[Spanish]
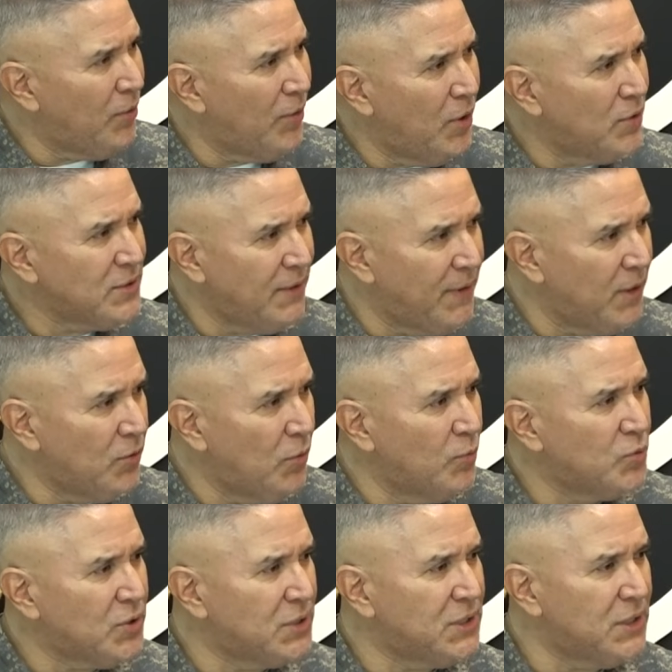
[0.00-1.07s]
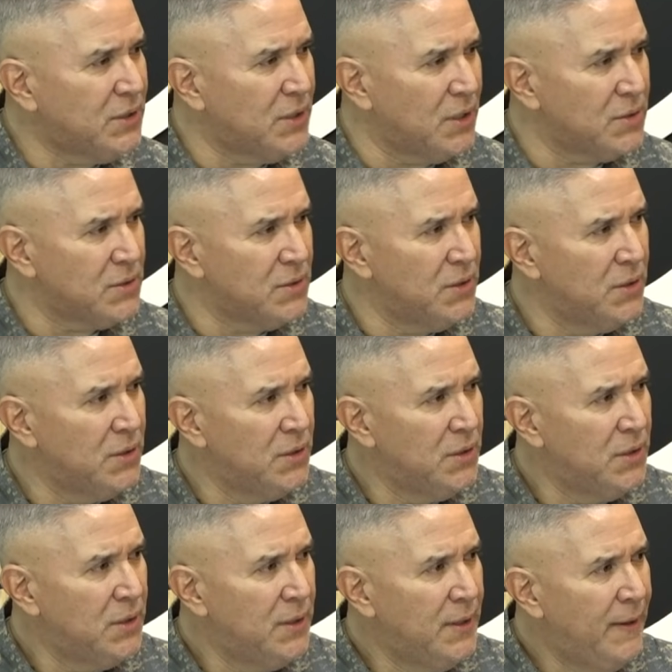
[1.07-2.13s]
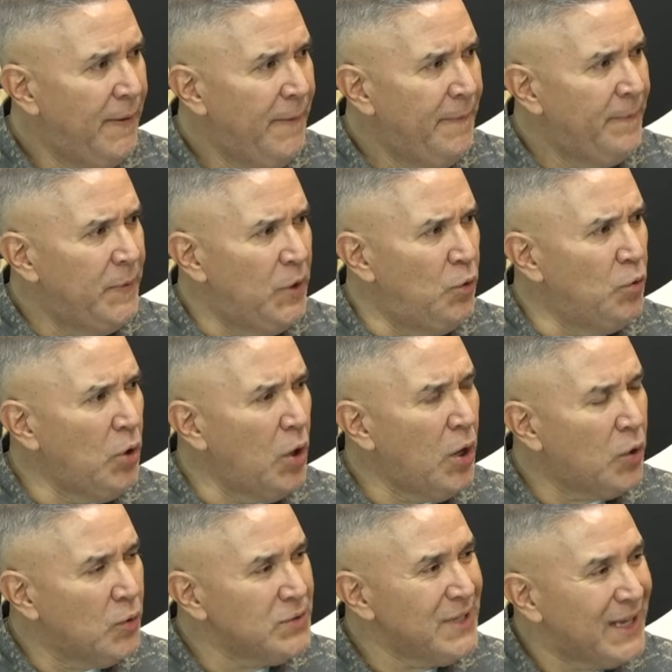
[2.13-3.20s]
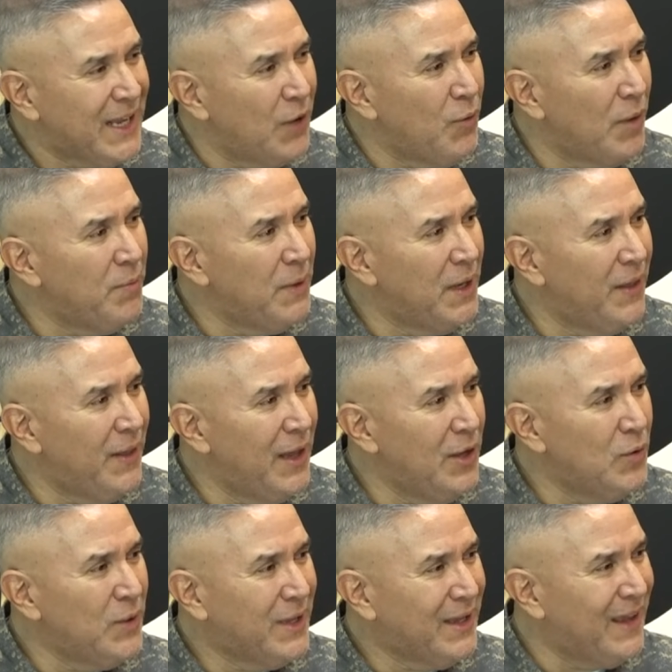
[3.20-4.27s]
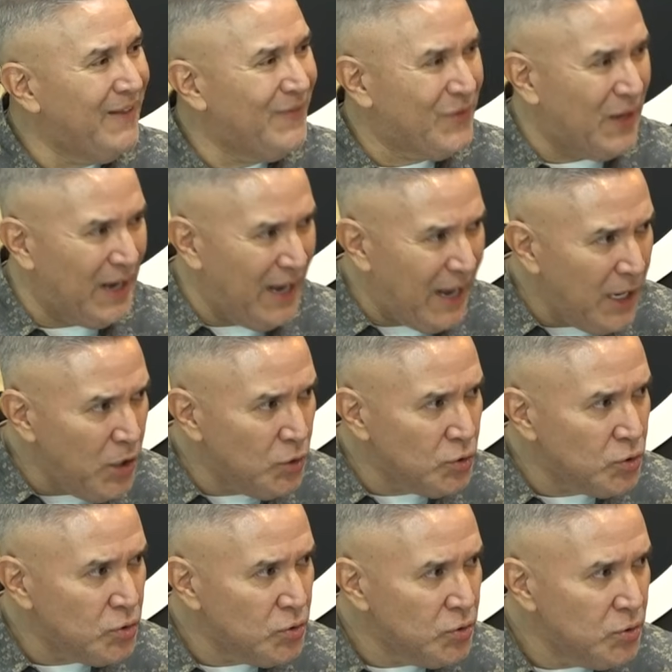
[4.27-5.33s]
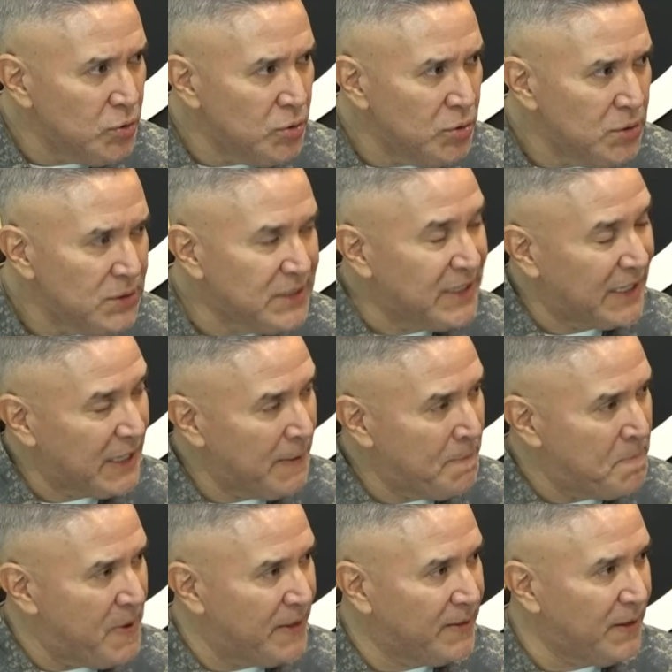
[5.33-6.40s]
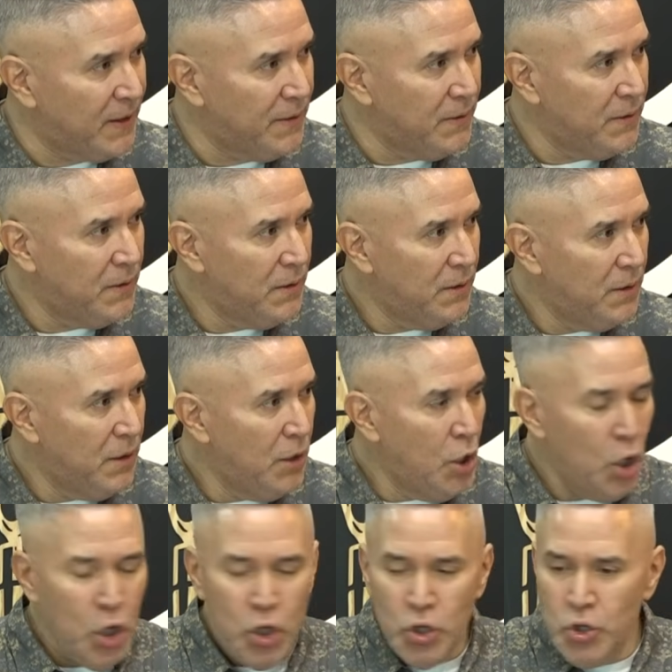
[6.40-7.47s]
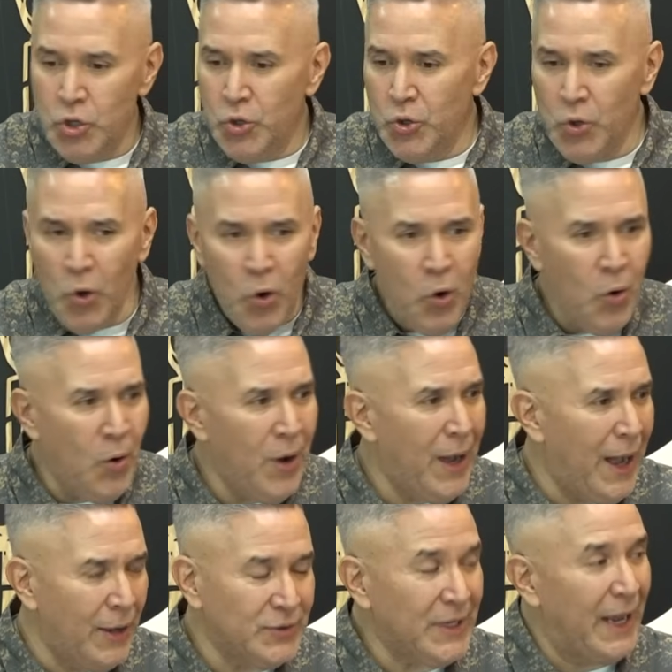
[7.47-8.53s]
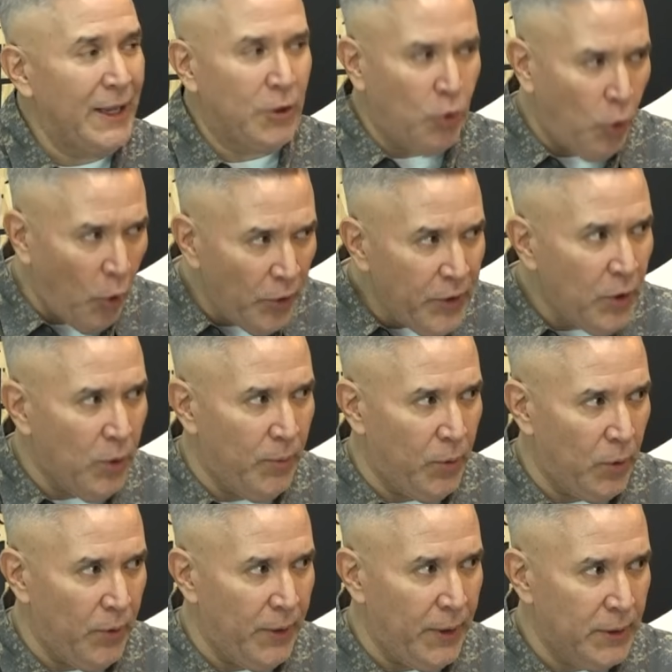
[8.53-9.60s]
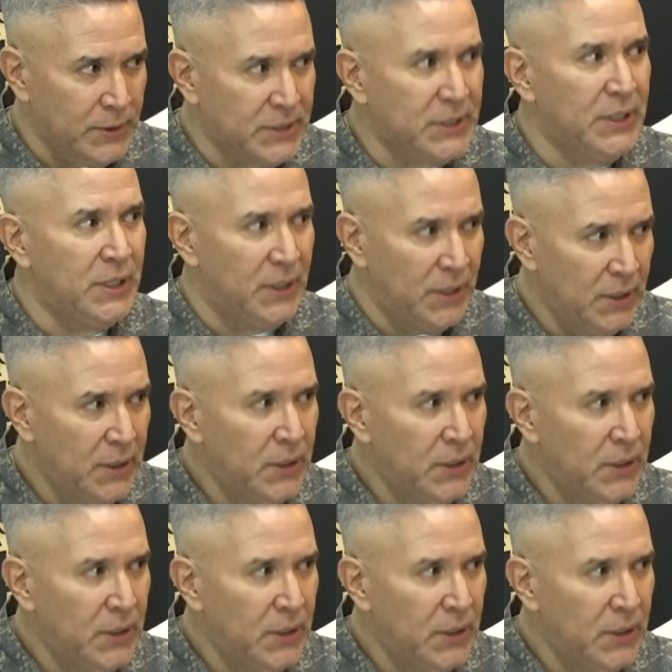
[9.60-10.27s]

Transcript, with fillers: de ellos habían dos muchachitas. Y una de las cosas que yo admiré de ellos es que entre ellos se respetan. Sí. No, o sea, hay código. Hay un código que es